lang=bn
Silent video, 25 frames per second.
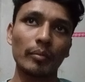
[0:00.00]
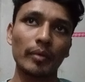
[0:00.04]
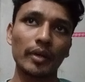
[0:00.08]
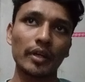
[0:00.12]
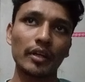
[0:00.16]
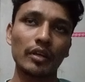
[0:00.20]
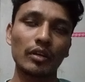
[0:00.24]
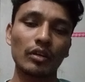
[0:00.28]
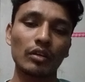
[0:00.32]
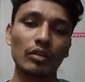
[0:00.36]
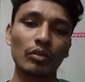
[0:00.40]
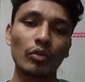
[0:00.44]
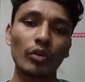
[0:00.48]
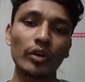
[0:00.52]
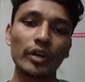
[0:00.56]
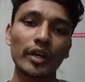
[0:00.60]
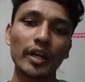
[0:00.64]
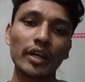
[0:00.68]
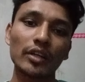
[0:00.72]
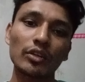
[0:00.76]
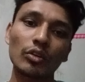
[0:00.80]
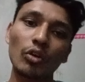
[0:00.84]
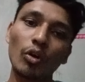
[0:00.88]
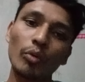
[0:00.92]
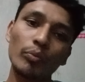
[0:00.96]
মানে
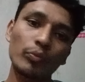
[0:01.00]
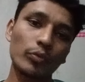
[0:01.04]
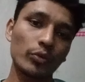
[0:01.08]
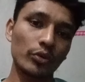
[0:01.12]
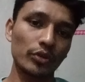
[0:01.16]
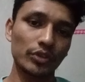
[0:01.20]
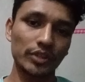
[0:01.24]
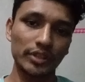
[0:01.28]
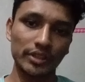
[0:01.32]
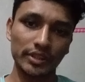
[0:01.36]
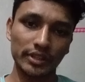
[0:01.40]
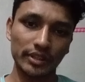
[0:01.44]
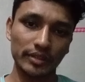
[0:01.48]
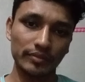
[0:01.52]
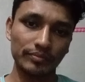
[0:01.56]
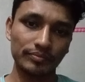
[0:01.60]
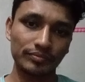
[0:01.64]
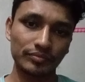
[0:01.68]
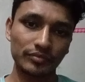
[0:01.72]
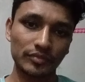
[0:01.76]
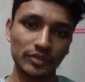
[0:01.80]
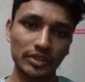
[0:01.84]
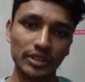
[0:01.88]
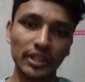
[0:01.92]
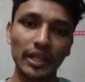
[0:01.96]
কন্ট্যাক্ট অফ করে দিচ্ছে
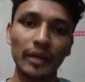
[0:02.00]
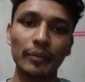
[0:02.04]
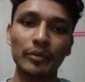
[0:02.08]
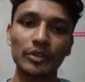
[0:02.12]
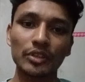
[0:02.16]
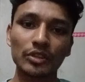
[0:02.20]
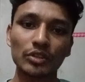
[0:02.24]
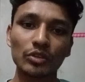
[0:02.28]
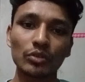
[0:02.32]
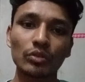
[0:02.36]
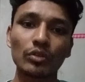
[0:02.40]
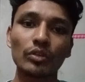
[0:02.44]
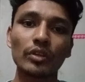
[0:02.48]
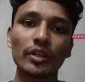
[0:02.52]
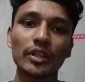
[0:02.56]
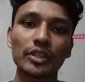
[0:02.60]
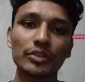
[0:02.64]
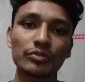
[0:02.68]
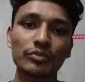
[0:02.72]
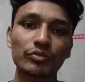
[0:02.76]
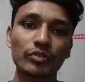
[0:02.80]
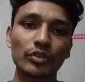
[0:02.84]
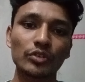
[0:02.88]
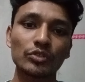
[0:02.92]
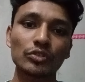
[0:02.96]
সে আমার সাথে কোনো
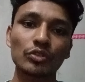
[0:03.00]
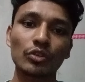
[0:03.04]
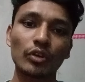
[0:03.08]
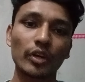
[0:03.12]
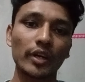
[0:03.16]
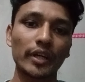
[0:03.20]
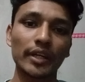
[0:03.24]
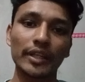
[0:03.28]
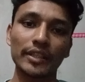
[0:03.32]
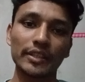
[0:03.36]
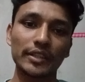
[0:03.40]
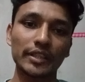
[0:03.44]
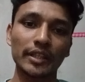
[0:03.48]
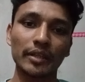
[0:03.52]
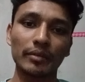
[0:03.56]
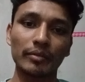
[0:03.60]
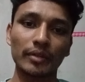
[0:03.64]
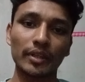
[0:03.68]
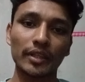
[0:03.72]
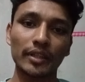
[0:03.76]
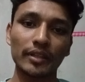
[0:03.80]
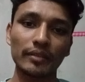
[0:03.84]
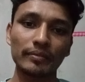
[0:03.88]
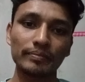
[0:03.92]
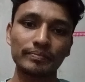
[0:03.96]
রেসপন্স করে নাই সে
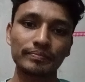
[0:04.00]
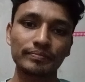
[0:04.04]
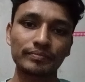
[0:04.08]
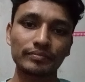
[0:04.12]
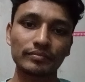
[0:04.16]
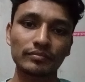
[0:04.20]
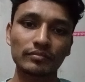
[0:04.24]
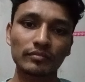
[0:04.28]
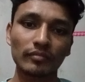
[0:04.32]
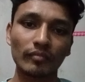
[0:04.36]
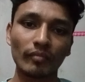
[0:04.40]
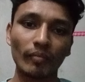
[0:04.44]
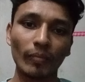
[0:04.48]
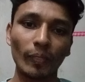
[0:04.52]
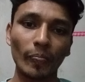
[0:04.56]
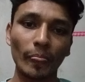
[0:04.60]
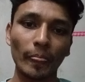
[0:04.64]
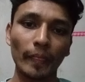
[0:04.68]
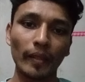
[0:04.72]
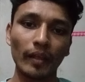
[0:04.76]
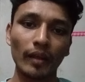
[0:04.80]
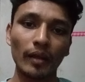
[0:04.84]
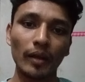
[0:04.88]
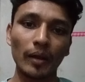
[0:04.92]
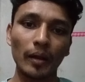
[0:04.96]
আমাকে
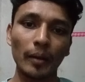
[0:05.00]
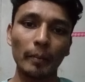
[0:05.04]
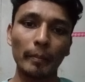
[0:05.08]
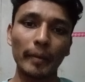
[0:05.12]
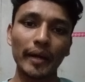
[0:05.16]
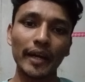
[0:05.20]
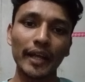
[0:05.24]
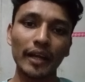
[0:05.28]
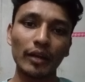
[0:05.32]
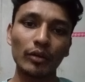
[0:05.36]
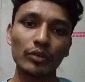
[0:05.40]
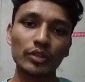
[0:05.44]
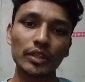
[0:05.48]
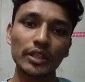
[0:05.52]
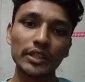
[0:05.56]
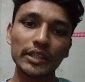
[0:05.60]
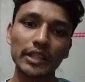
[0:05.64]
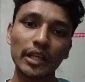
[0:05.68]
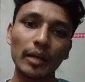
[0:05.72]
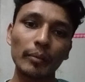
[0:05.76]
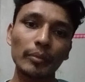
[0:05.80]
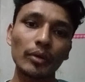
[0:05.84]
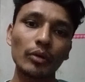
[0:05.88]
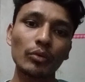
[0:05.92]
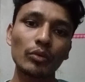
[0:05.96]
মানে এক কথায়
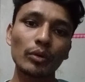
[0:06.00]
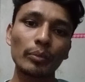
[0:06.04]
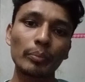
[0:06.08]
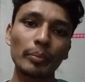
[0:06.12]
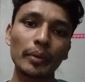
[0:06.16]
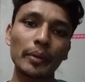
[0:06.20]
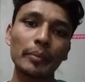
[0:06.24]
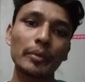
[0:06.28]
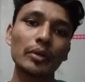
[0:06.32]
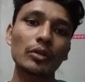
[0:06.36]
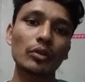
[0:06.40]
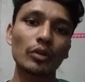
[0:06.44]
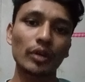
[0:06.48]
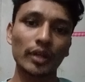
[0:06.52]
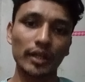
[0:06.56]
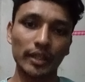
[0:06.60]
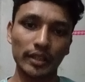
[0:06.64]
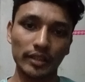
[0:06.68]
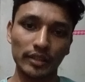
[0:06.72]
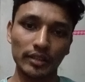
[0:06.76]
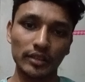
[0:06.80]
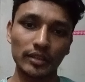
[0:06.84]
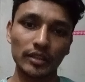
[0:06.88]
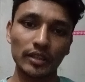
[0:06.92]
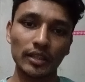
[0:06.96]
সে আমাকে কোনো পেমেন্ট করে
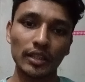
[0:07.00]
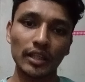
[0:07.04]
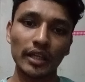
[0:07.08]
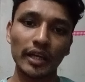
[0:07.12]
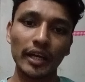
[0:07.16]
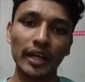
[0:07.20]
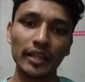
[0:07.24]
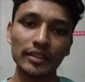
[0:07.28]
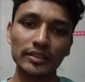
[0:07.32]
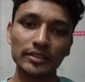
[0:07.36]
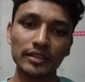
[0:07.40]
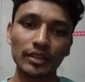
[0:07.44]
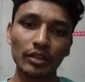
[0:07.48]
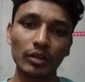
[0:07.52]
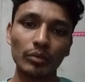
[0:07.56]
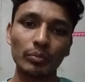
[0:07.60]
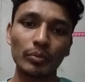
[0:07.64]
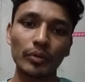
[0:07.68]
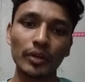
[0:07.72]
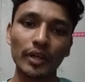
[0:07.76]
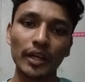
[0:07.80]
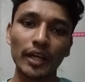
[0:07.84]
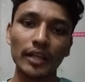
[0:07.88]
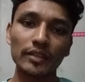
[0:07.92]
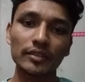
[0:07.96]
নাই কাজ দেওয়ার
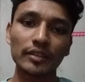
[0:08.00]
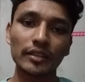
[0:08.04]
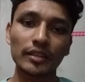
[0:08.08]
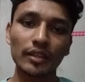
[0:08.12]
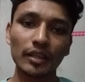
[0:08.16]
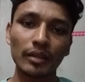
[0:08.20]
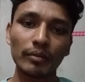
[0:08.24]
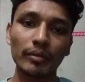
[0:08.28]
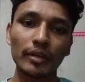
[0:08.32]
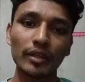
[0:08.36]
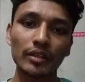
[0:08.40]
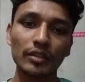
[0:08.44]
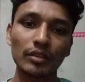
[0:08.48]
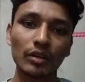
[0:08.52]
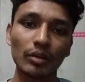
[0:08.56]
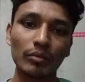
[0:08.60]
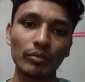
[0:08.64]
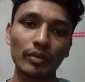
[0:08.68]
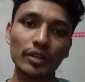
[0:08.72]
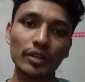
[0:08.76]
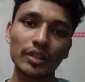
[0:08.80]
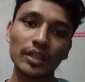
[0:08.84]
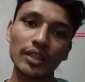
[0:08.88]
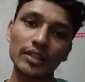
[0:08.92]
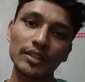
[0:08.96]
পরে কাজটা ডেলিভারি দেওয়ার
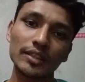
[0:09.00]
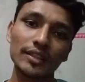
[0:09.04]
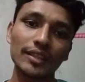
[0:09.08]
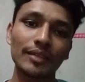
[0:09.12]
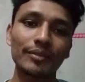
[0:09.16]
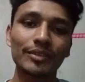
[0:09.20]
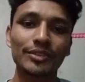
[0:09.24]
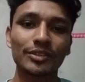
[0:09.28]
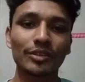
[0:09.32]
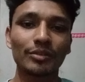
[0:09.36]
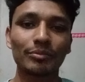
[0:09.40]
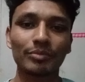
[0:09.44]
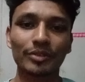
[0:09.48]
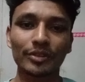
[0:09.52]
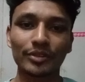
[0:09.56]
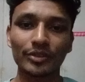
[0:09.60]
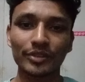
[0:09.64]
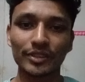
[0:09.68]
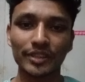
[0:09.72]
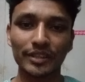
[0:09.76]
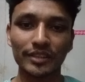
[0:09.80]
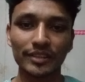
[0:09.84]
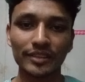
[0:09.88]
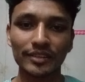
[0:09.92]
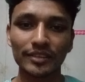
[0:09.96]
পরে তার সাথে আমার সম্পর্ক
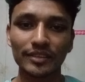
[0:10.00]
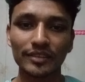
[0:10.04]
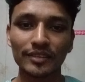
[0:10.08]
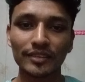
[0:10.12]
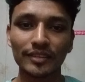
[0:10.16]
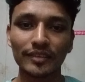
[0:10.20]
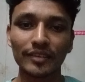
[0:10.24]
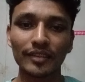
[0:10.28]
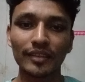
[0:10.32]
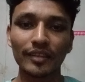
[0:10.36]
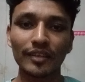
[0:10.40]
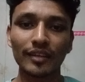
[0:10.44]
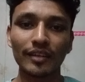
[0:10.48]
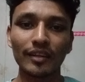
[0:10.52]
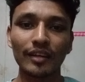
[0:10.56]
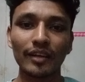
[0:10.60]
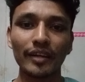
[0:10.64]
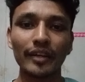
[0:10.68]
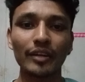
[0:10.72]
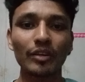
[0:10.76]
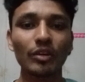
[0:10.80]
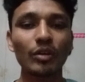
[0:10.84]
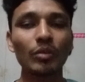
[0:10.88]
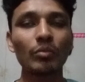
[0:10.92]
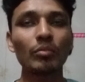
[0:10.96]
শেষ
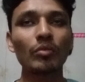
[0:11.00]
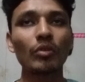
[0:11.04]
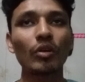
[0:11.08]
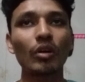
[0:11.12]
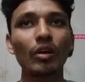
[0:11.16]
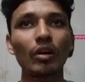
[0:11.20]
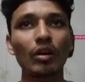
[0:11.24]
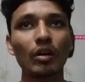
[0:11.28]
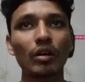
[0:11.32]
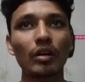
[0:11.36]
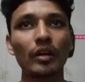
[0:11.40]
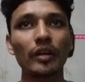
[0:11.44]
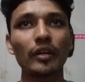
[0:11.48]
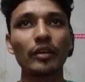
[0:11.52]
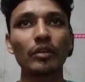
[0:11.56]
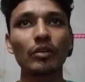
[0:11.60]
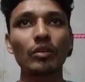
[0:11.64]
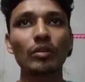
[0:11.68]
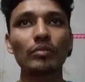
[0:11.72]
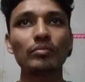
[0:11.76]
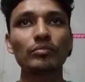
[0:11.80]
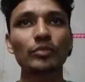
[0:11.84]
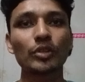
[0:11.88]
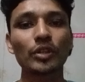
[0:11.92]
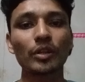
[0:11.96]
এরকম
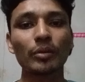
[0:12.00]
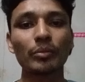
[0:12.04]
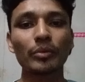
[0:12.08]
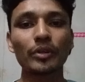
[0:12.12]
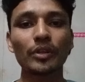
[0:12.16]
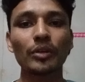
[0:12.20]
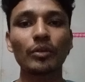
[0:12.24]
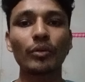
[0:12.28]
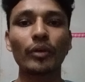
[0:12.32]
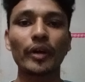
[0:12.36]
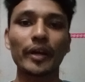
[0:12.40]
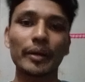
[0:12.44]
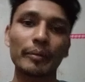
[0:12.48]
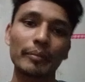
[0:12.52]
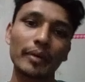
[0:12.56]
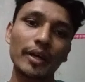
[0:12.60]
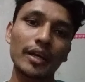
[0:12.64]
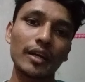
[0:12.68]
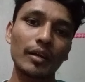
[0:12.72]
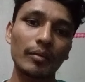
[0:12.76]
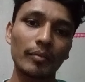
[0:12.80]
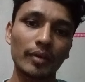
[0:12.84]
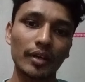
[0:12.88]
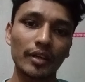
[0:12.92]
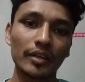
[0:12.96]
এরকম মোটামুটি কয়েকবার
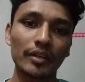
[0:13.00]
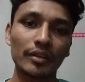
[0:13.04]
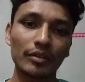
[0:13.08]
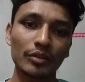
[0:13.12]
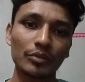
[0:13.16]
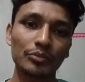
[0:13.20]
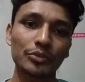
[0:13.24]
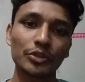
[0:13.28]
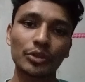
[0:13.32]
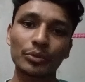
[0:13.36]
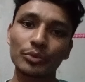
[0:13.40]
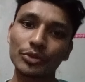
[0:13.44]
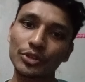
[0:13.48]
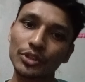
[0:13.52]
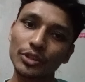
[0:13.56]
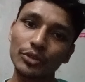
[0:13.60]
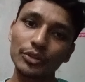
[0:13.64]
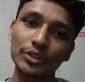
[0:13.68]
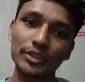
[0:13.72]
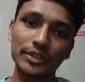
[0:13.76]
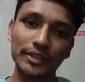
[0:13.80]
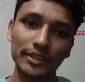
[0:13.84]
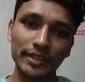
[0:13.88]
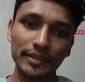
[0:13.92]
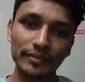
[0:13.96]
আমার এরকম সমস্যা
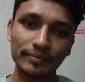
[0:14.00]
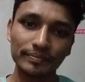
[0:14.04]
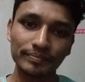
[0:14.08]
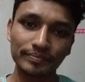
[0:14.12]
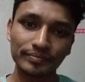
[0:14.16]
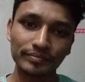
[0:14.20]
হয়েছে